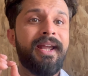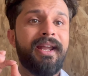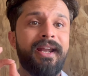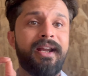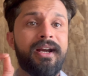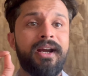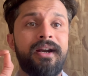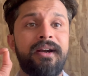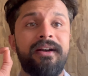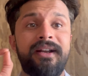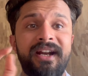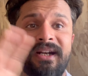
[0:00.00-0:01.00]
एक
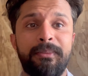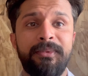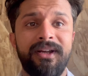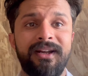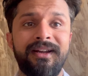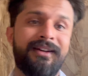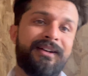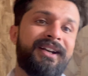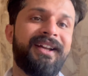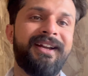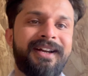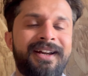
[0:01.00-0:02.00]
डेट पे
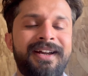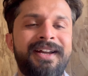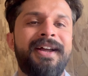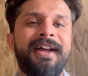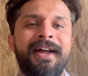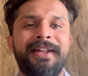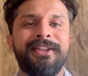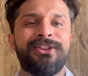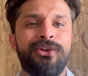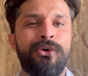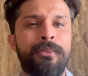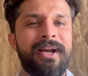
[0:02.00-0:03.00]
ठीक है
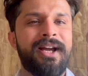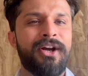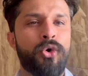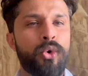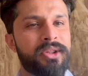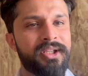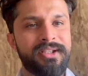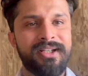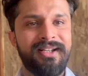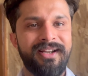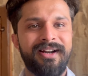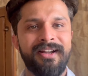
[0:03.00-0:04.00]
तो मैं कोर्ट से
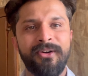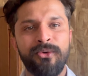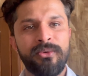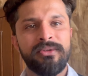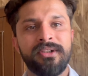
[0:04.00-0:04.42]
जल्दी आ गया हूँ